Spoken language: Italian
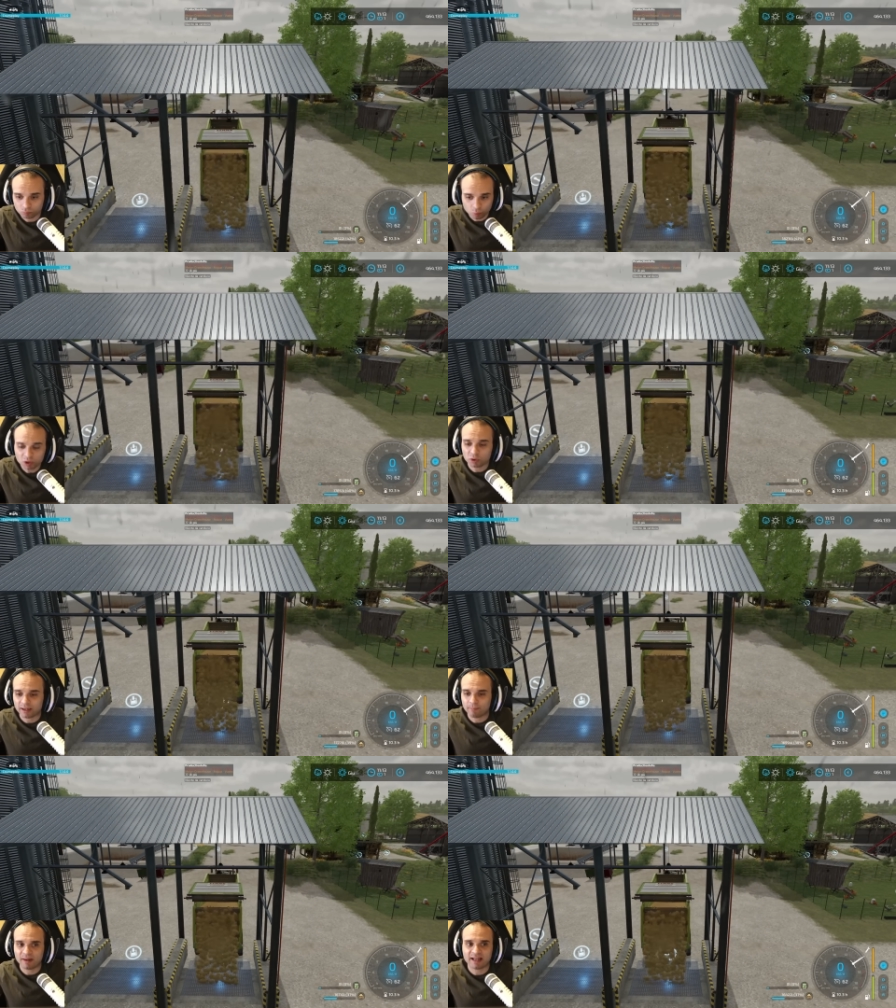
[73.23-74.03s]
questo
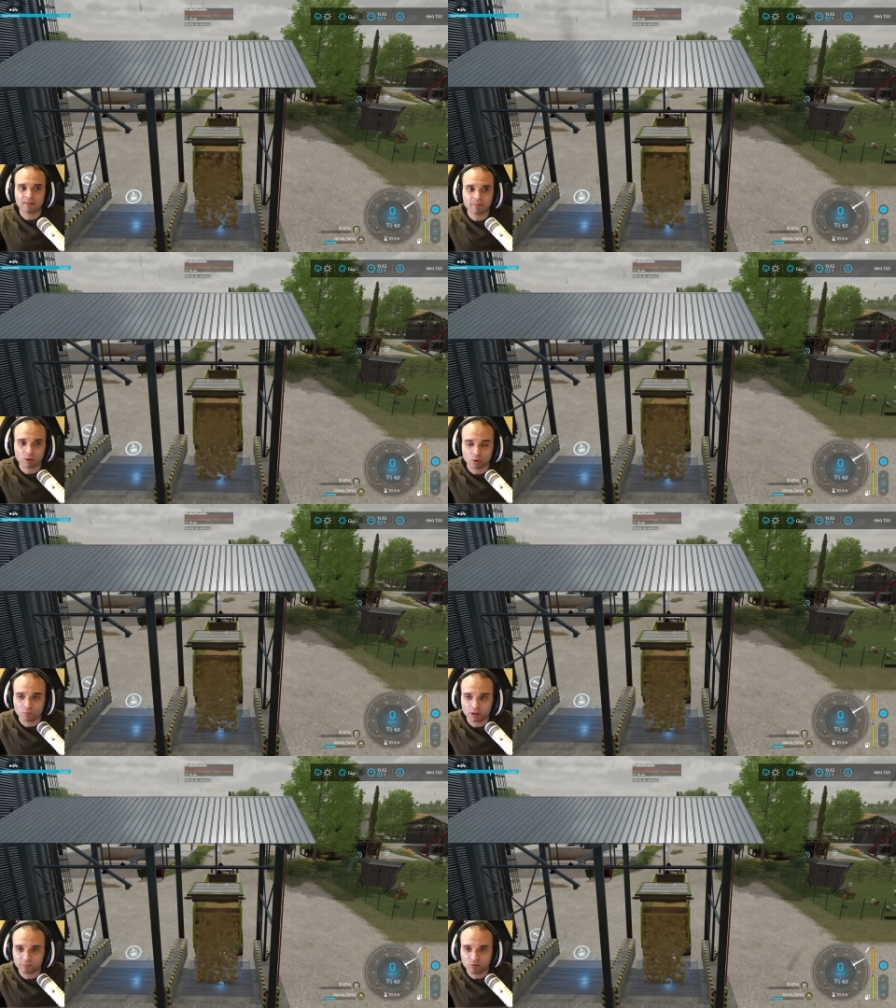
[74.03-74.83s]
gameplay almeno lo
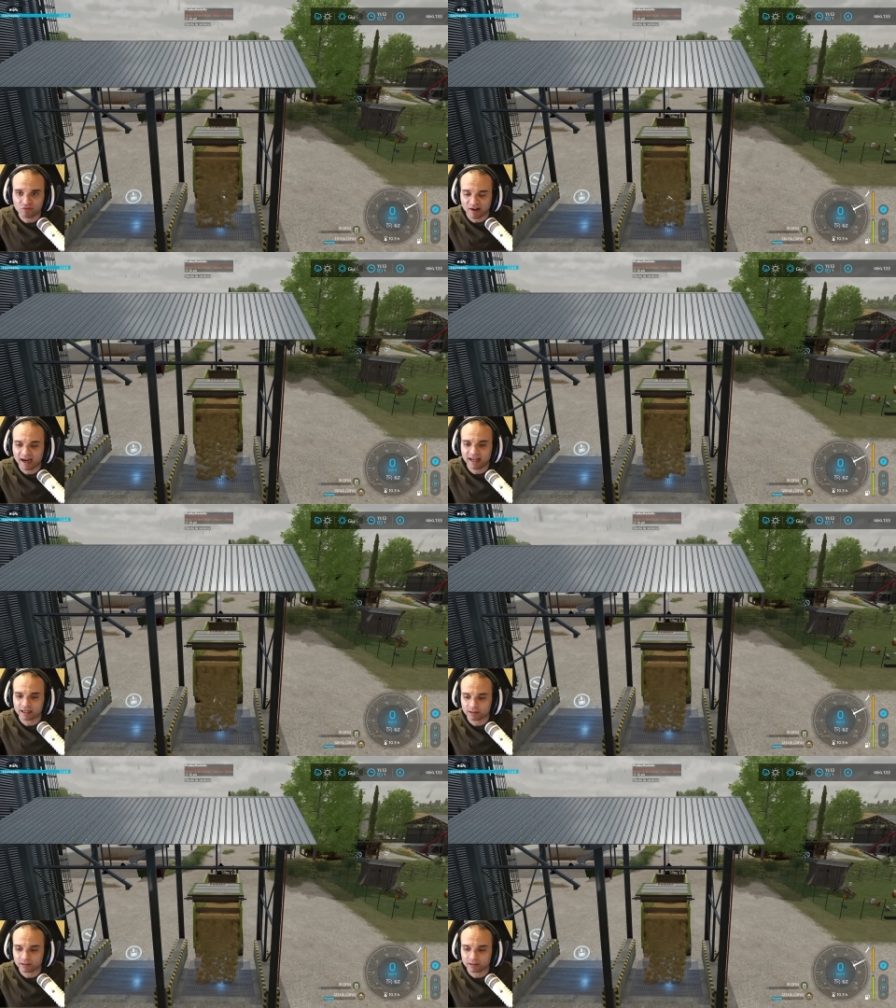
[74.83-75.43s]
volevo fare